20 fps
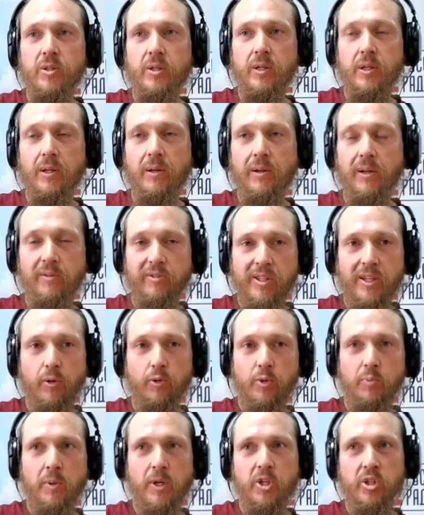Или все mm-hmm.
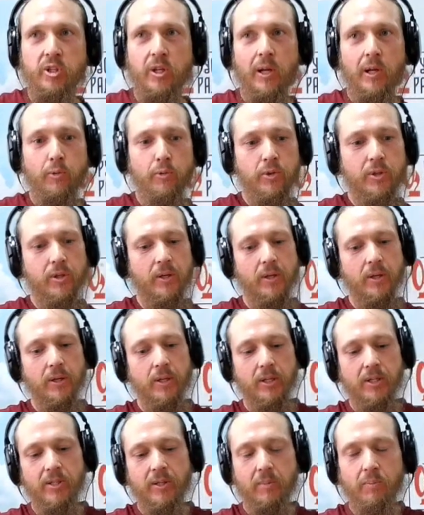успешные люди, а
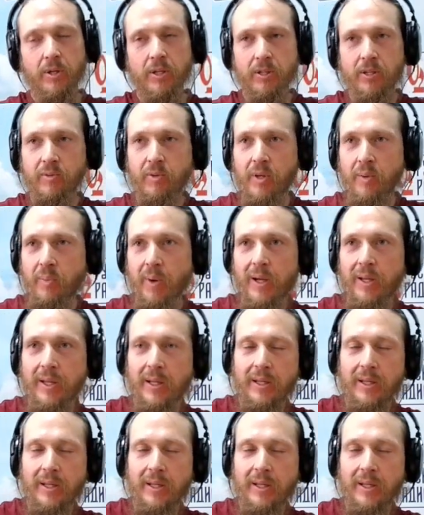если обратить внимание,